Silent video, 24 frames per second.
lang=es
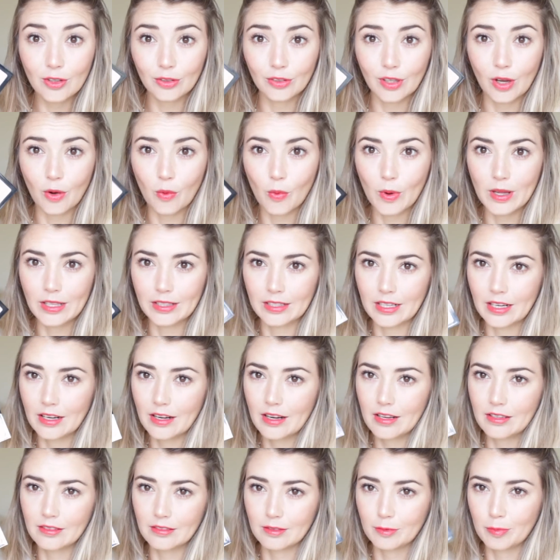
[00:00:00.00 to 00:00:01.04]
los encuentran
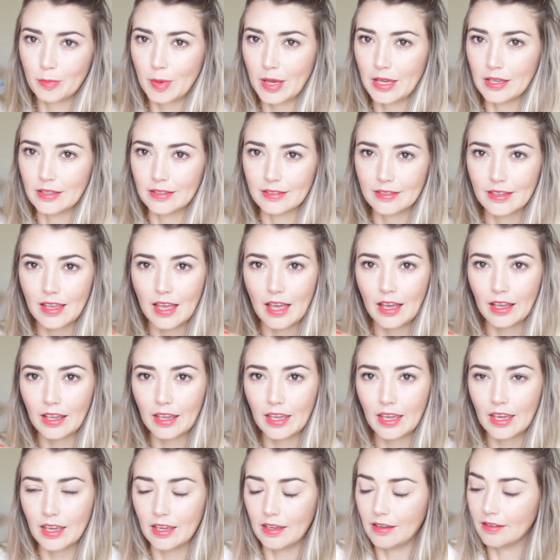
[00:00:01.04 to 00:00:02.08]
en Space
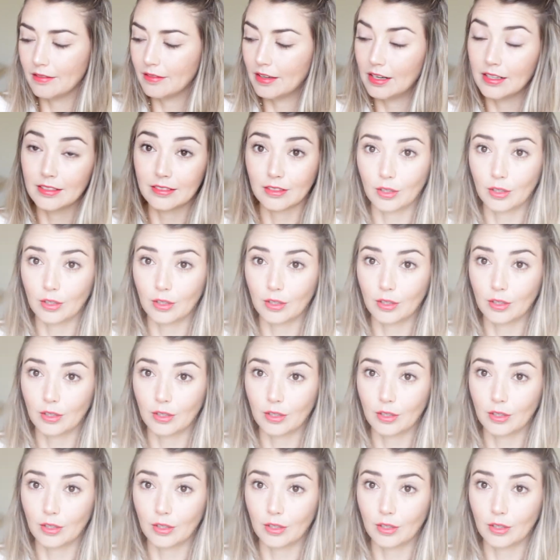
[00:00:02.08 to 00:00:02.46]
NK en